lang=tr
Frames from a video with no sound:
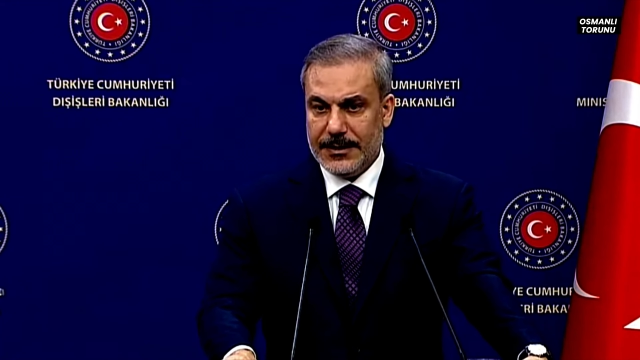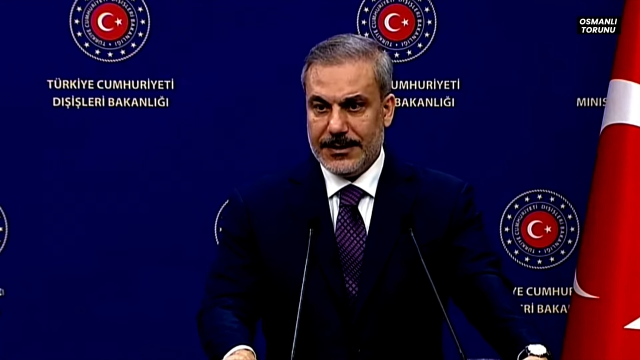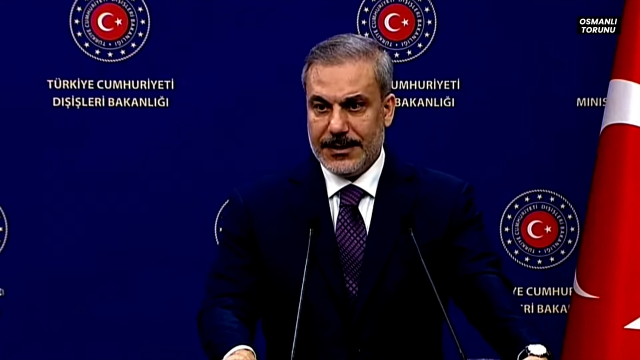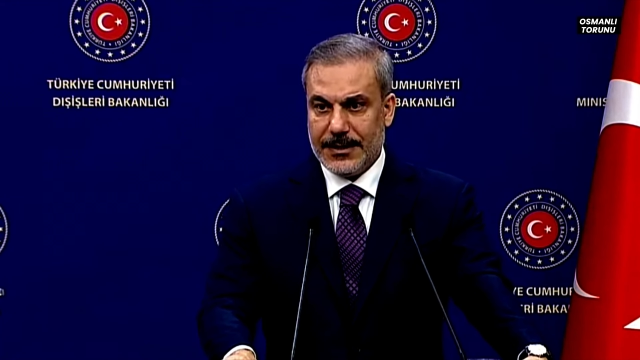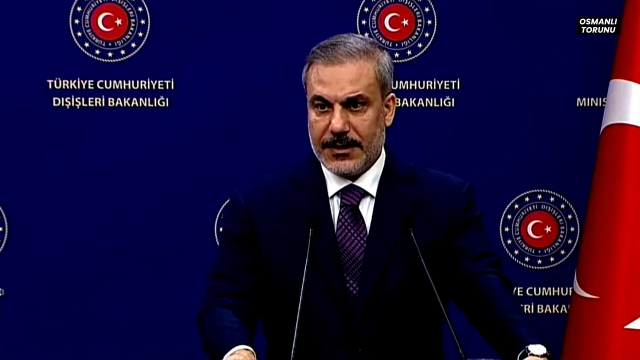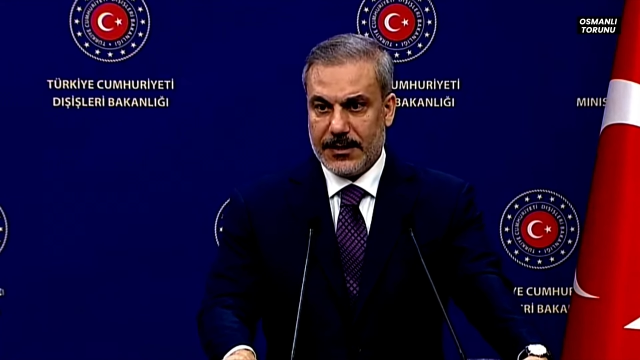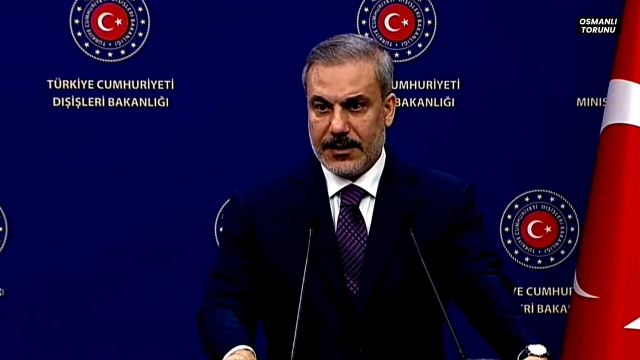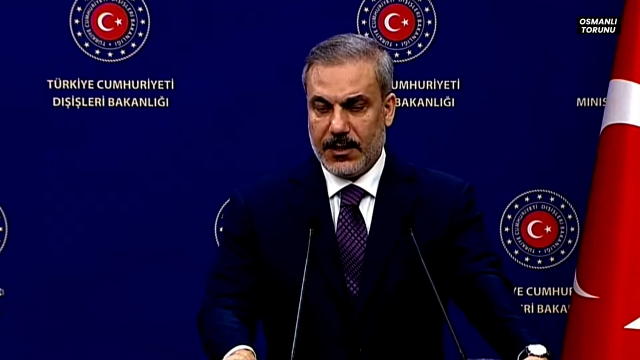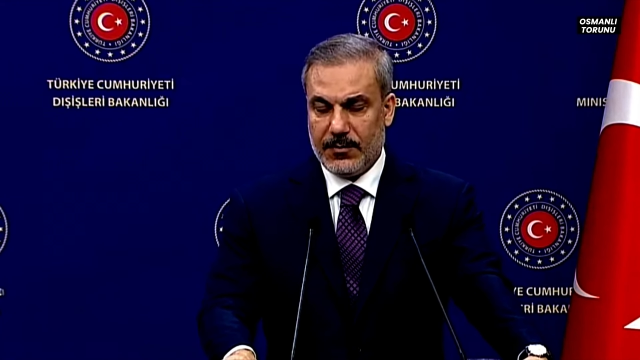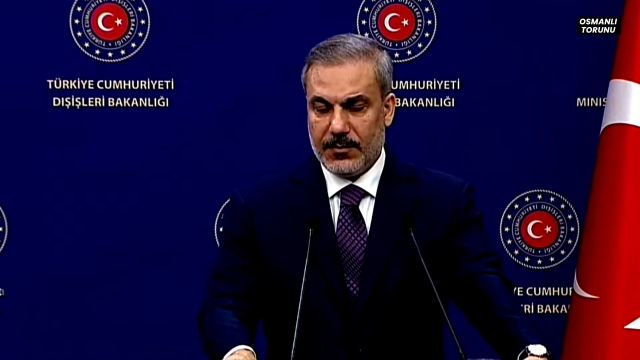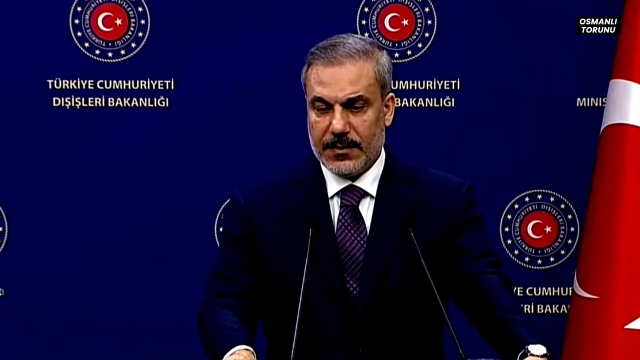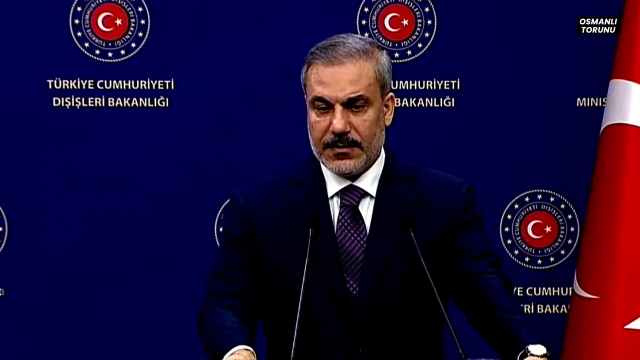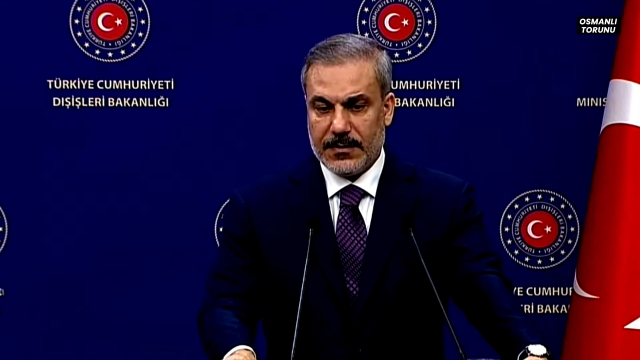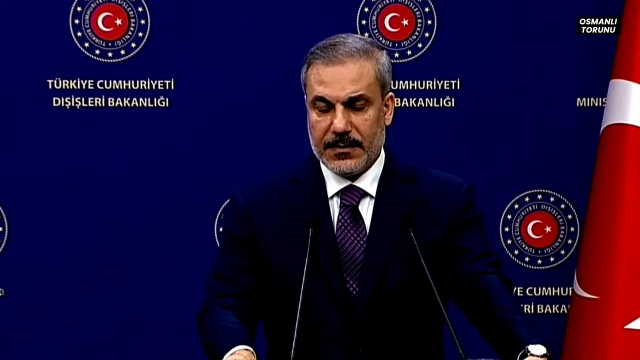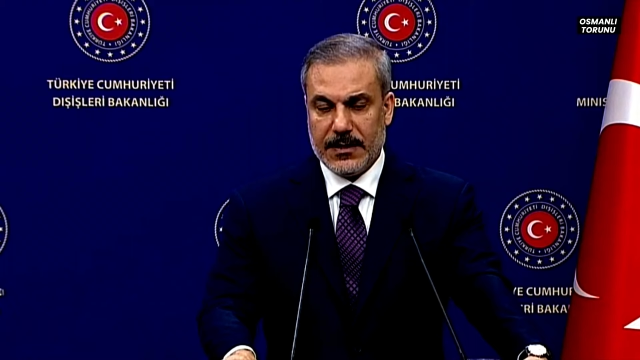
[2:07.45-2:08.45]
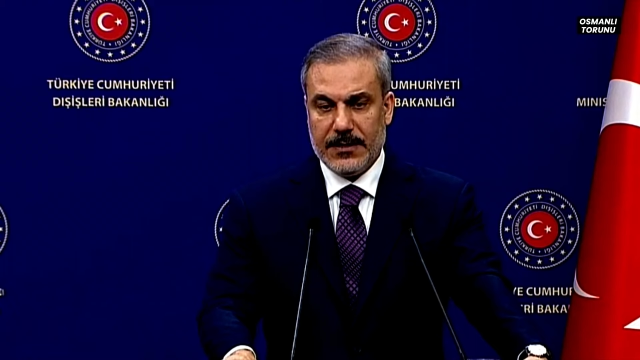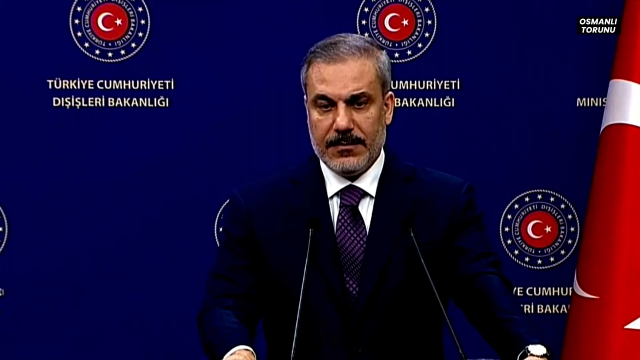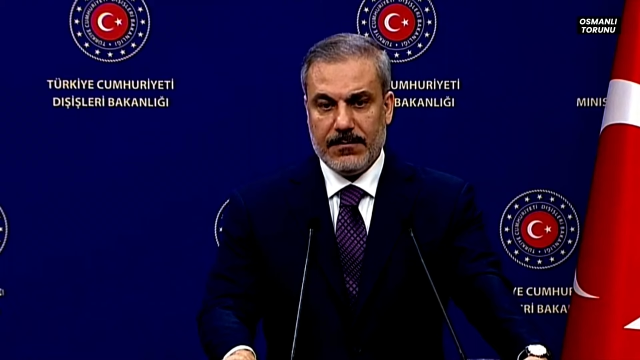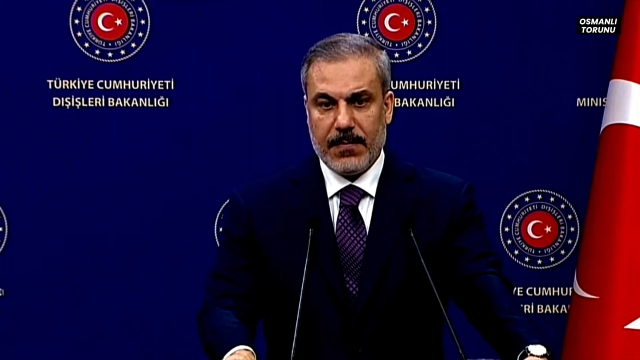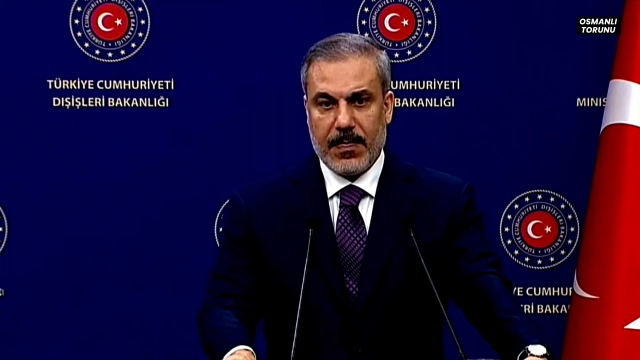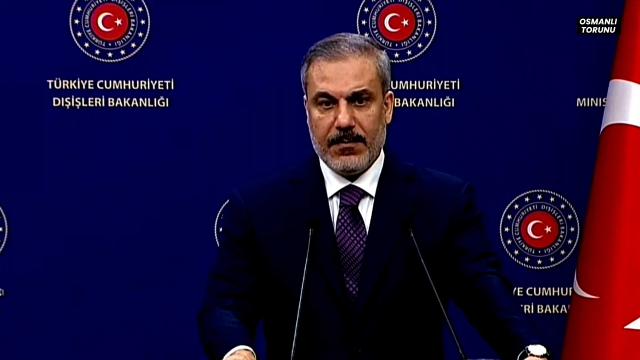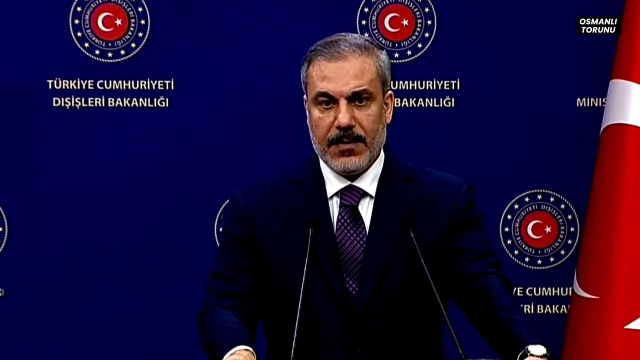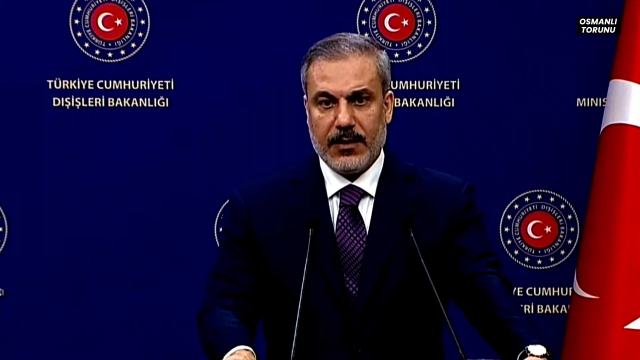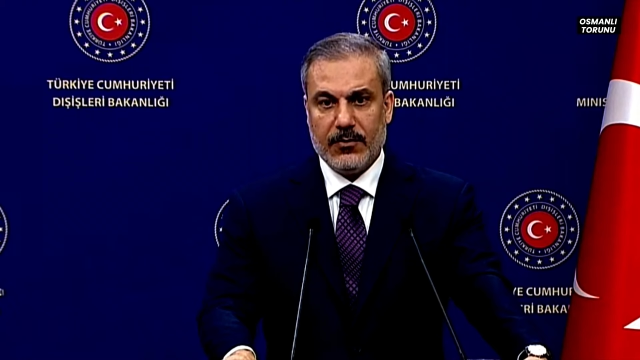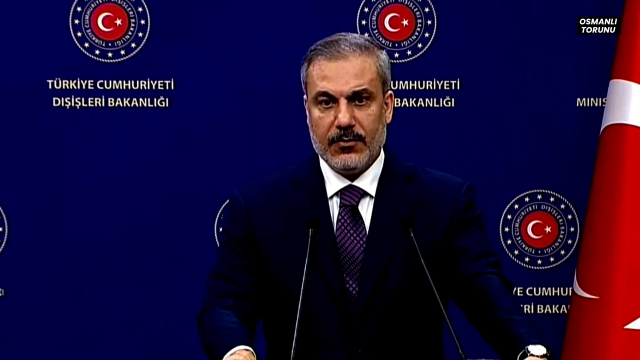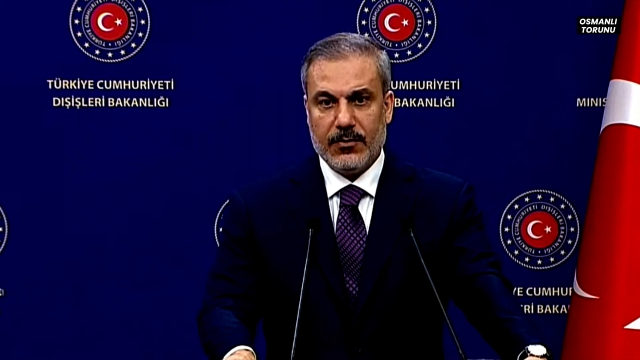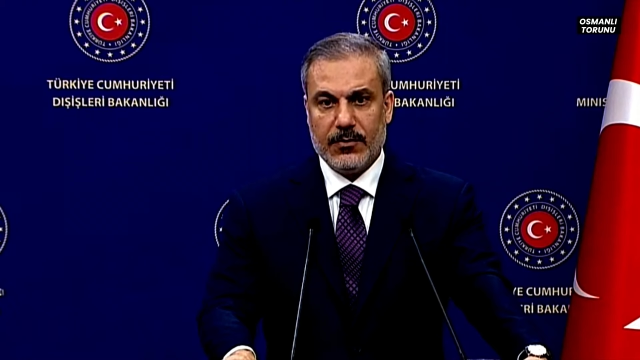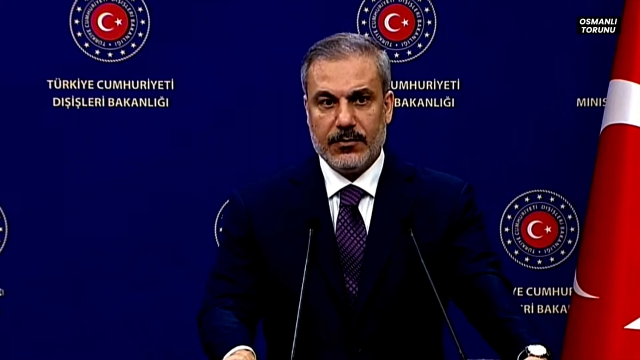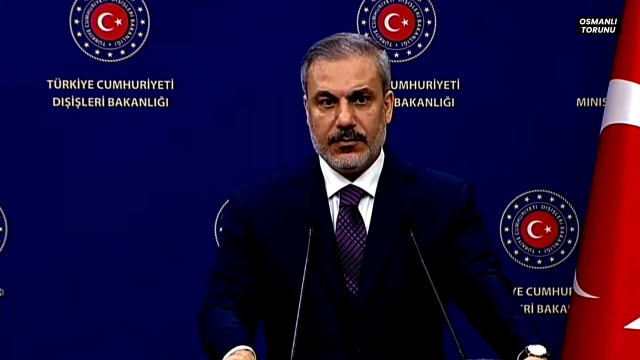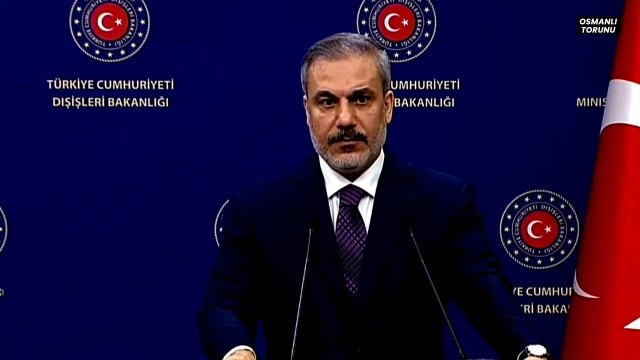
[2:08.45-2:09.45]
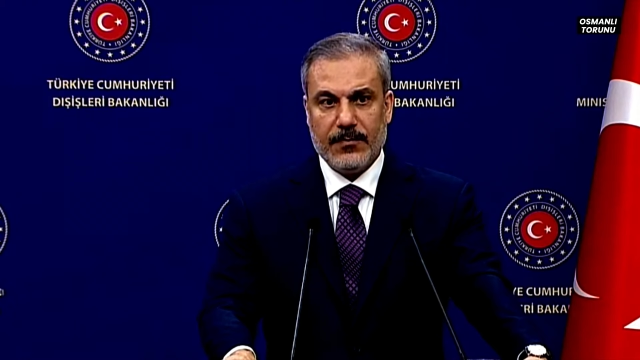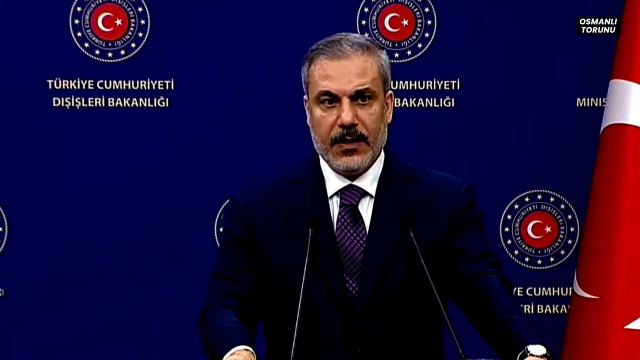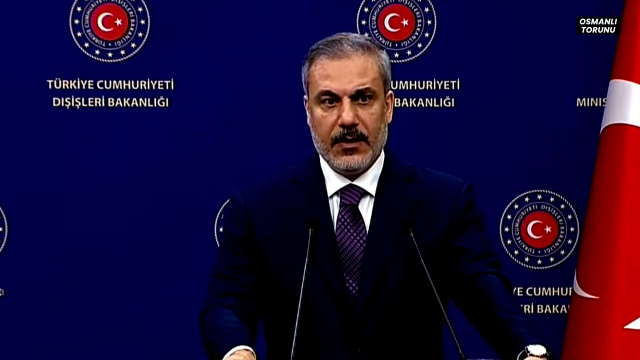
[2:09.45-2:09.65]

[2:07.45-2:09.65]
dikkat almasını da bekliyoruz.